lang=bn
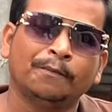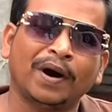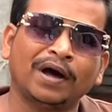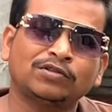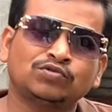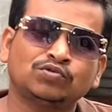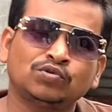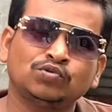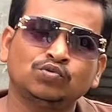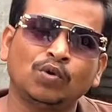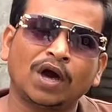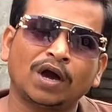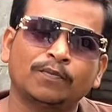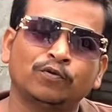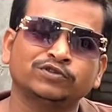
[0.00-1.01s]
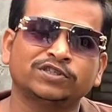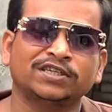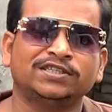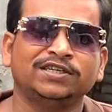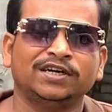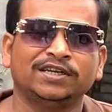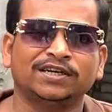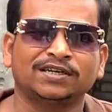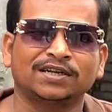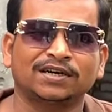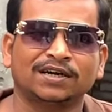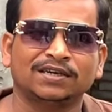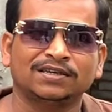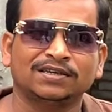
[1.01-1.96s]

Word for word: মাত্র দু লাখ পঁচাশি হাজার টাকায়